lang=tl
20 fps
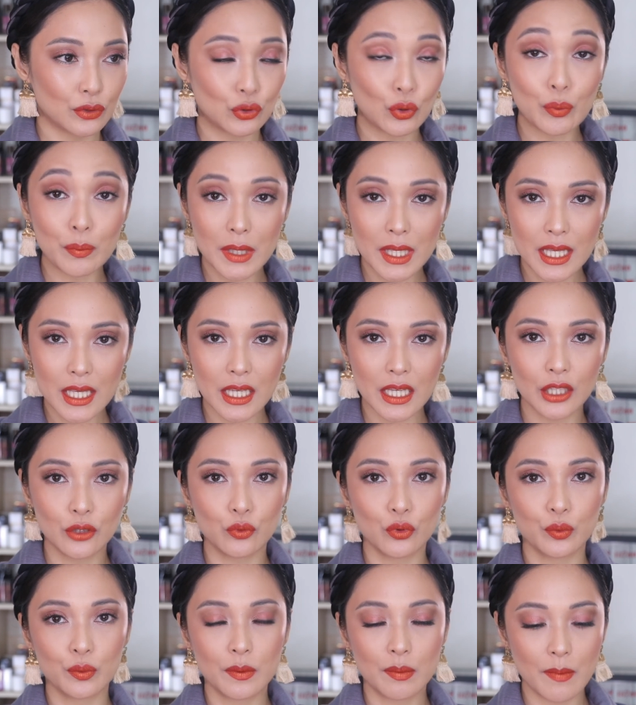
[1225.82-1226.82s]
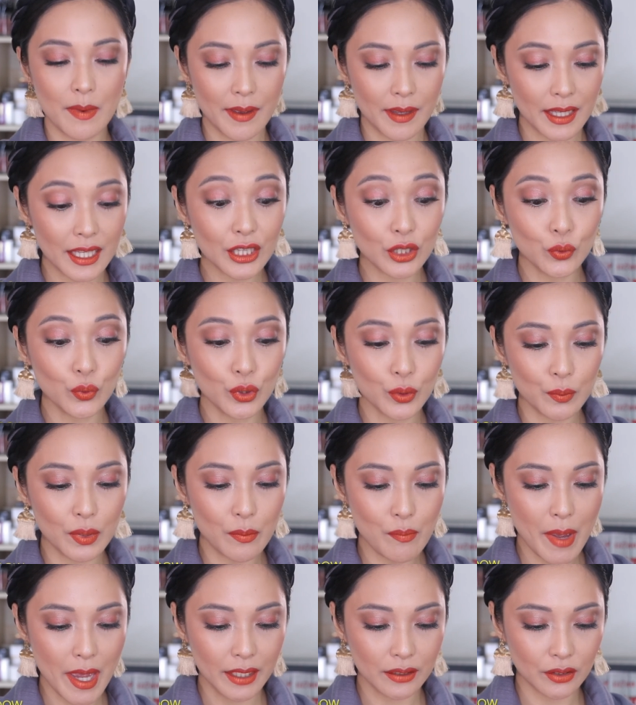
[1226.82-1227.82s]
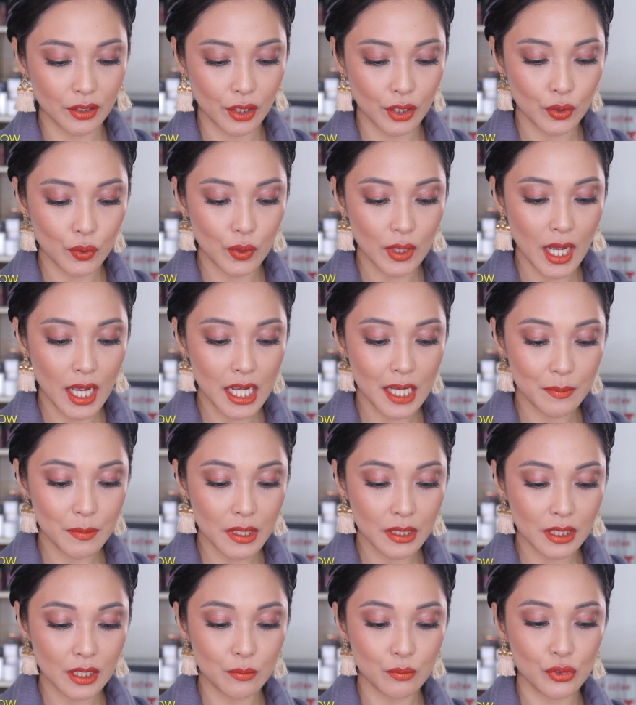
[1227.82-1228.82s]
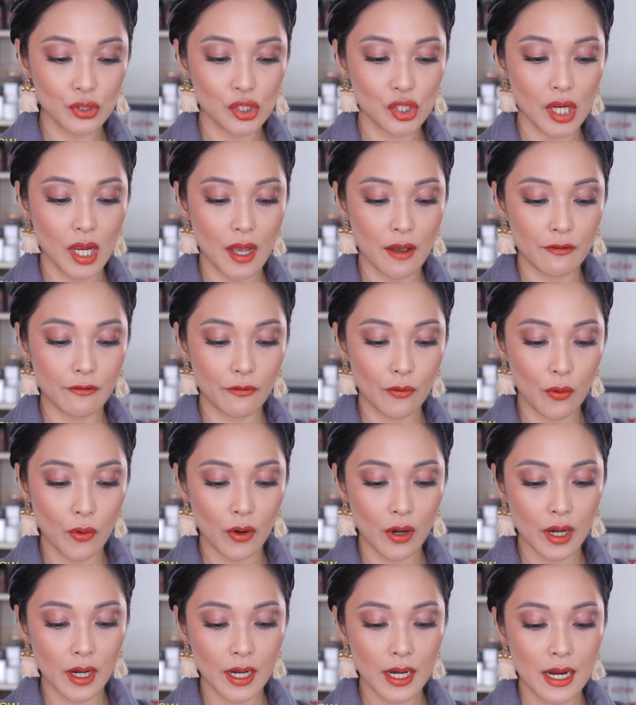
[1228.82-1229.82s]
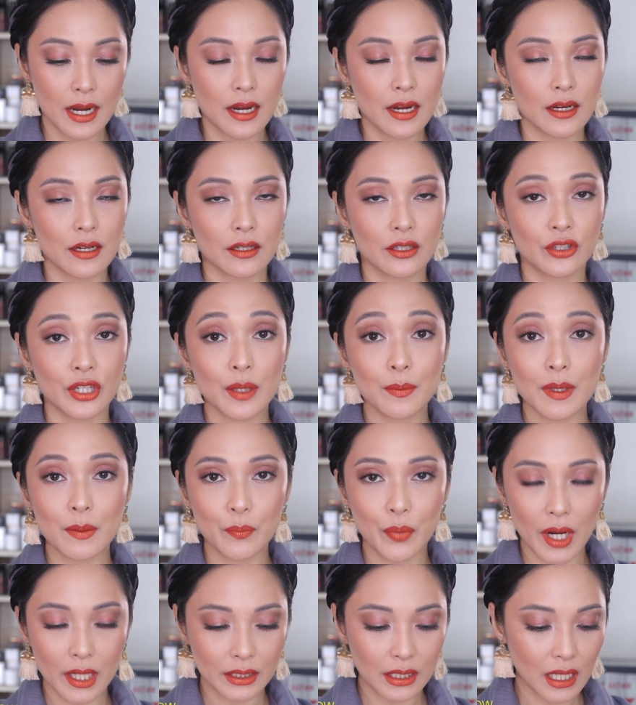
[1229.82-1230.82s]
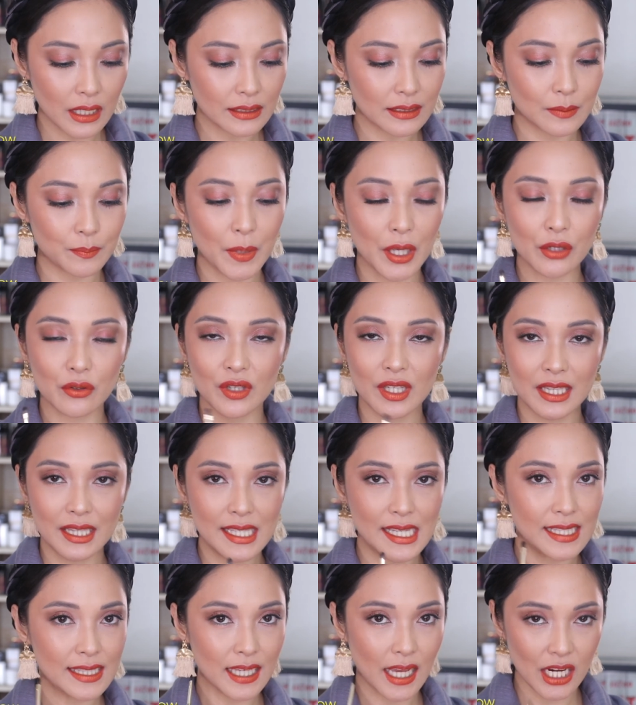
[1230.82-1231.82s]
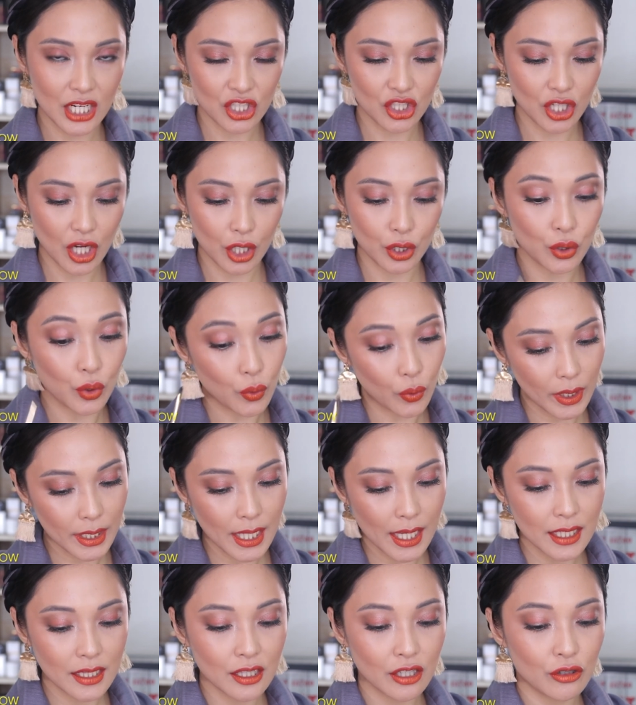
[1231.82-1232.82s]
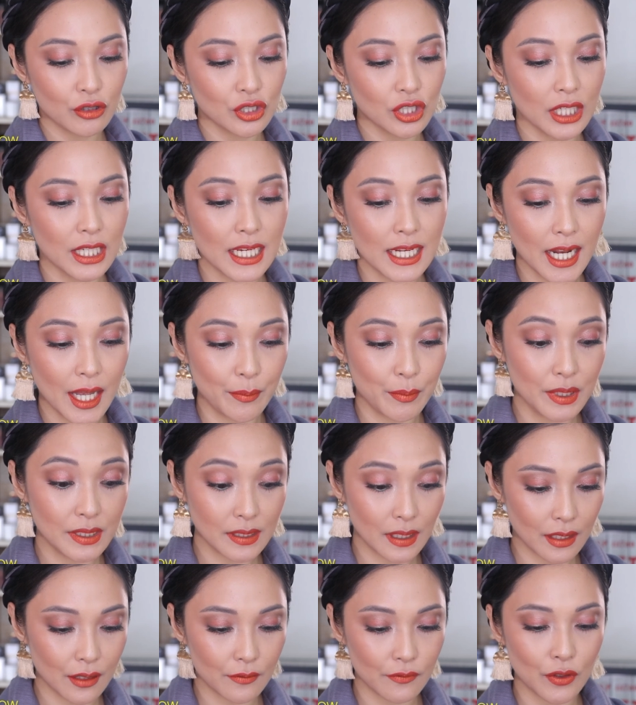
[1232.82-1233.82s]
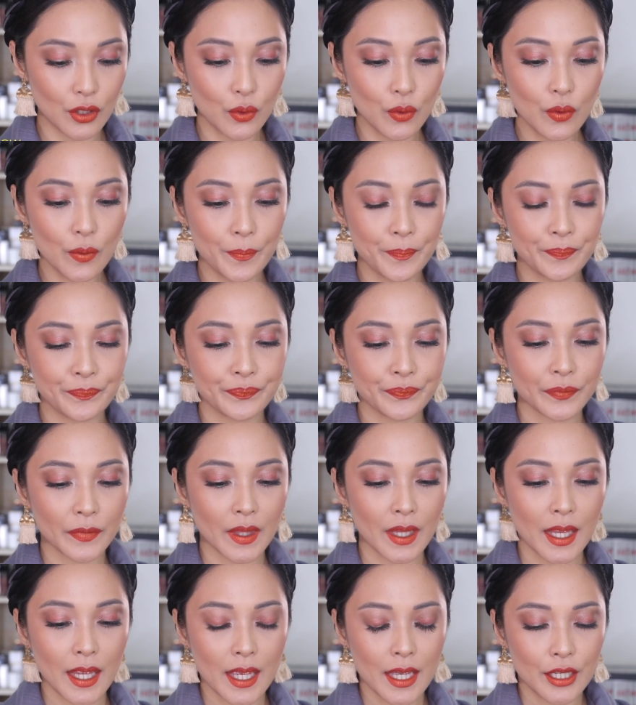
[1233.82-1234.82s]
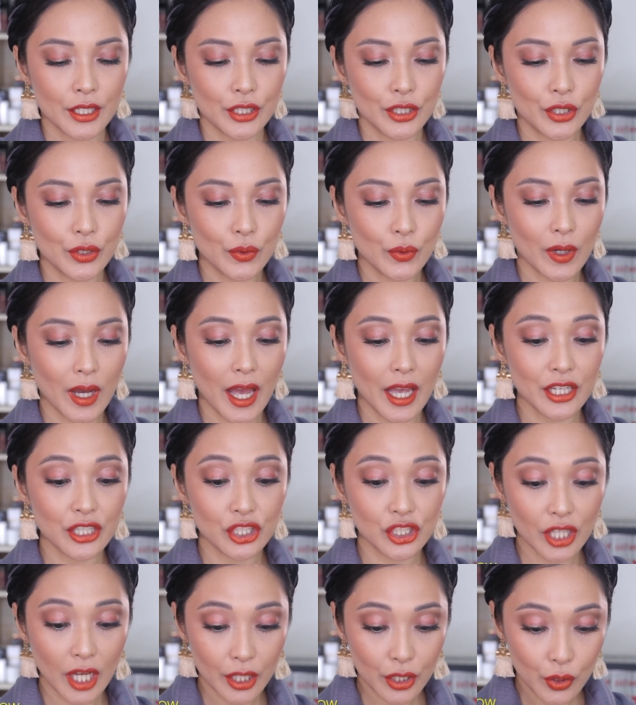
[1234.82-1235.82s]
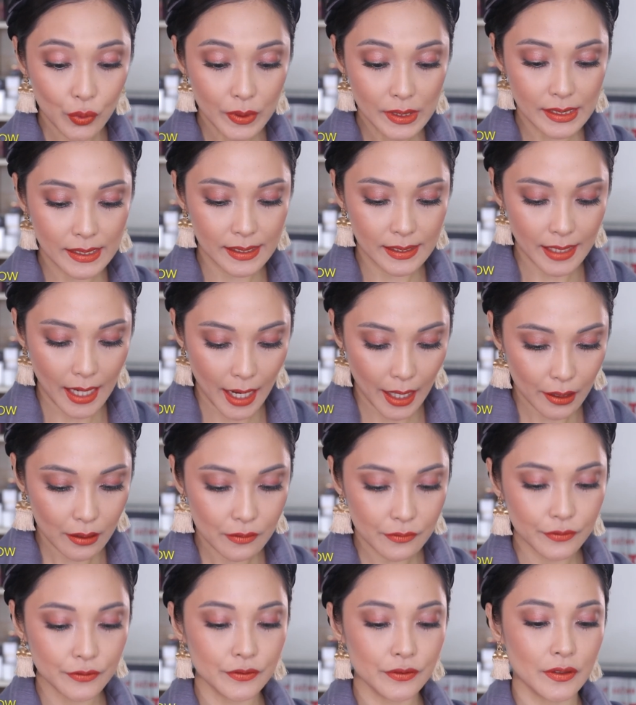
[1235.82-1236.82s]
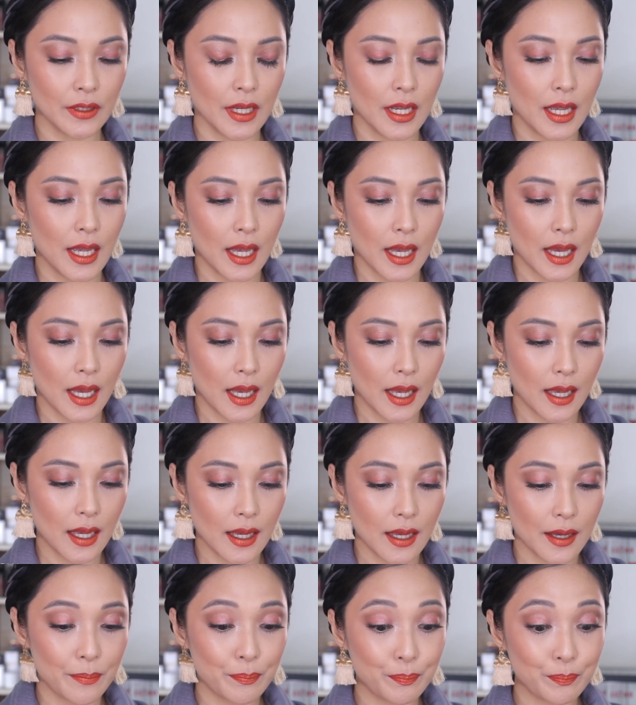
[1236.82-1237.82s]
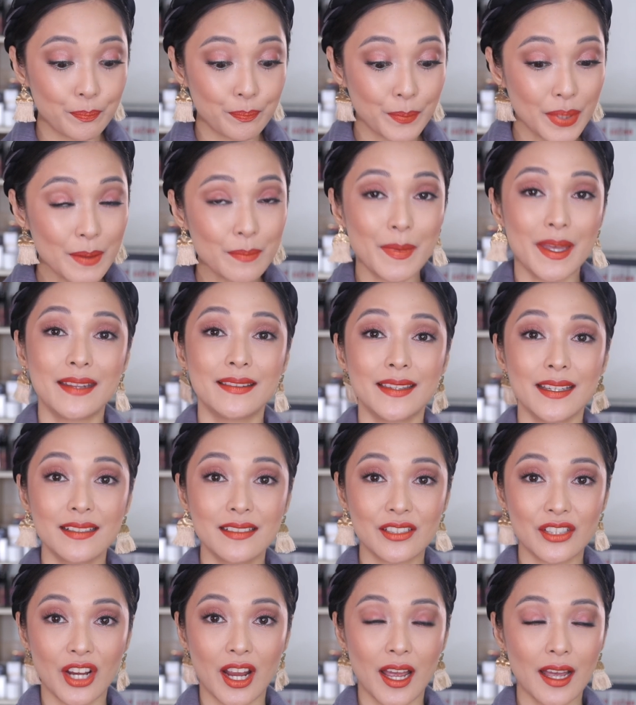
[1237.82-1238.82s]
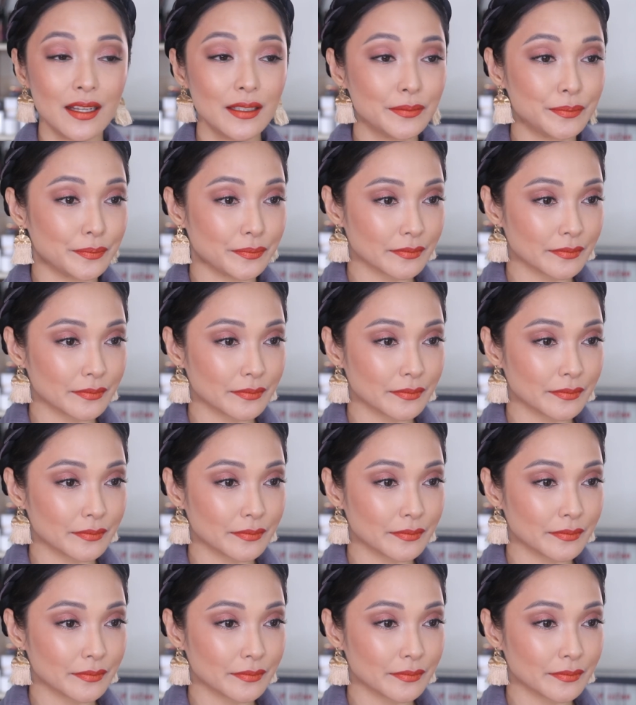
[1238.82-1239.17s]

To me, it would be, it would be better kung gagamitin mo siya for creamy products pero hindi sa eyeshadow. Kaya hindi ko siya ginamit sa review. Yung eyeshadow itself, uh, pigmented siya